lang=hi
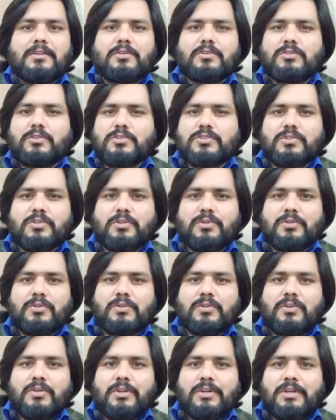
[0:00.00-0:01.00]
दोस्तों
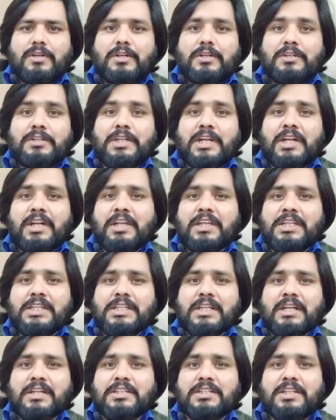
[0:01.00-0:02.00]
ठंडी
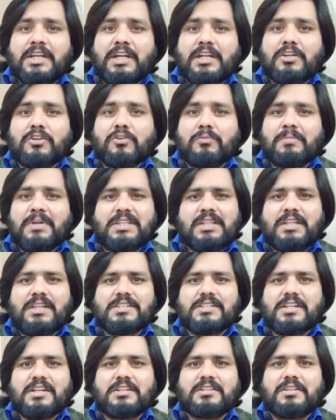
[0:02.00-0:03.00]
यक ठंड को
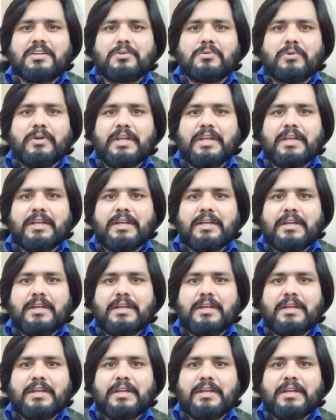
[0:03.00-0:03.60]
मद्देनज़र रखते हुए